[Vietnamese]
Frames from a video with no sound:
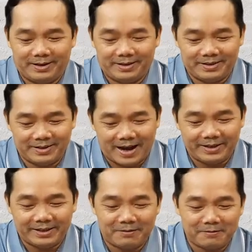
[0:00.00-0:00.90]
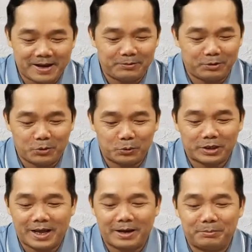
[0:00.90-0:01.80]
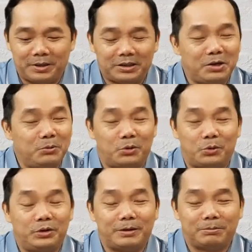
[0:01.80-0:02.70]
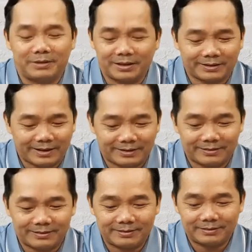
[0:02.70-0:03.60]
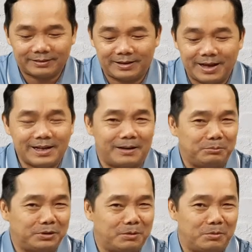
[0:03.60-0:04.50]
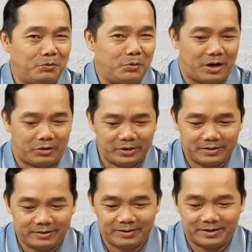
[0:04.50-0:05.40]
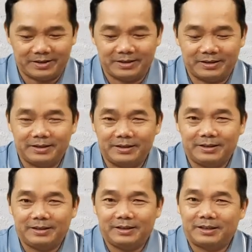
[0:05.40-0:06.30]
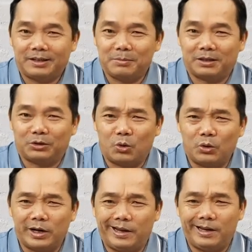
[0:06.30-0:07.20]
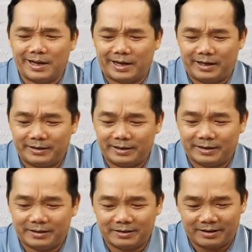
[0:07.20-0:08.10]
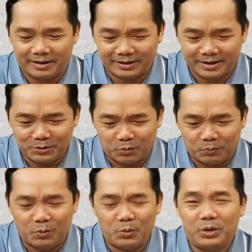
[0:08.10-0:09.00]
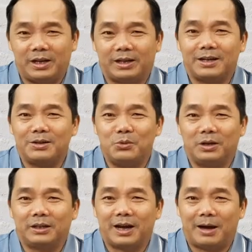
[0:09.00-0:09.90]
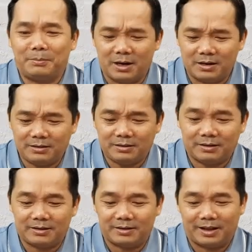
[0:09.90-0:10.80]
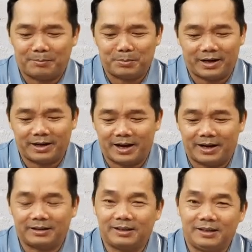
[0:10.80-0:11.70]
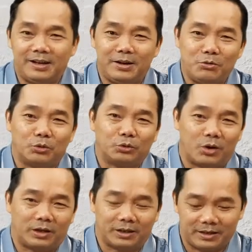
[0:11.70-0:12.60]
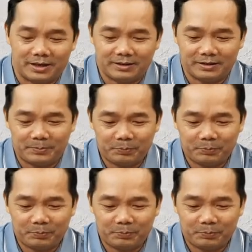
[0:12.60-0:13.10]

Cái chị đại Cave Jerusalem bị thiêu rụi trong tích tắc thì đất làm sao mà vui nổi. Cái bà tổ đĩ này đó là cái nguồn vui, là cái nguồn cảm hứng, là bạn hàng chính yếu của toàn thế giới.